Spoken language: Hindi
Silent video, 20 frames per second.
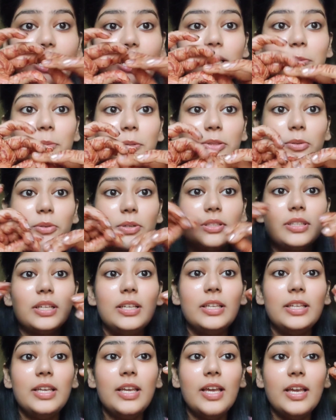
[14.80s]
हैंड्स पे थोड़ा
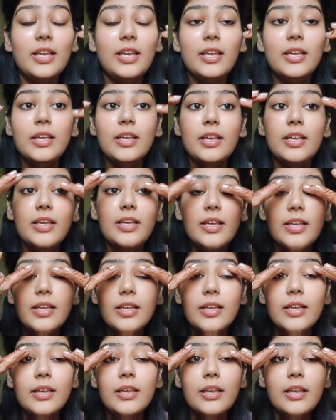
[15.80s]
सा लिए है
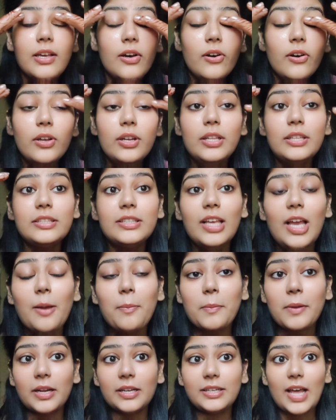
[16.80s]
और इससे
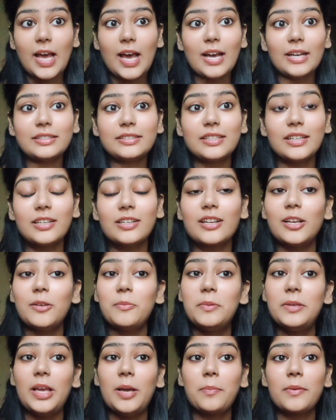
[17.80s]
आपका डार्क
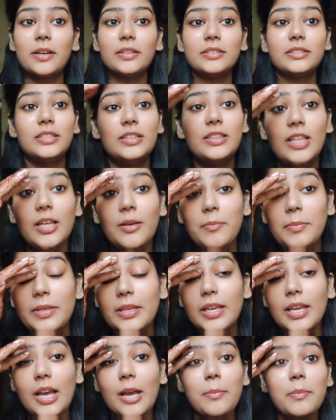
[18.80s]
सर्कल भी आपका जितना
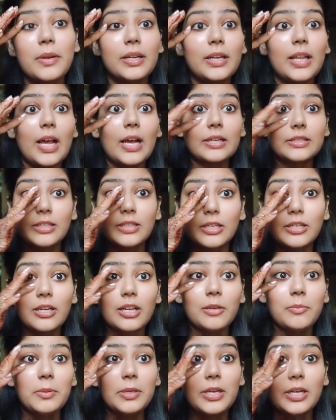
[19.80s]
भी है आपका डार्क
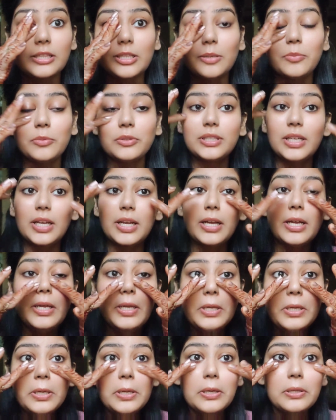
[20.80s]
सर्कल भी ख़त्म हो जाएगा
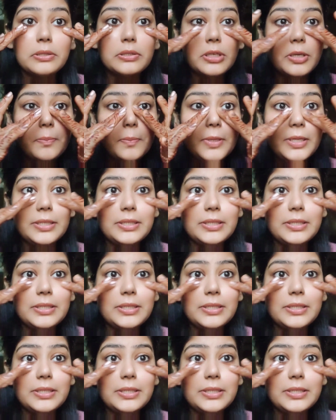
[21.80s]
तो आप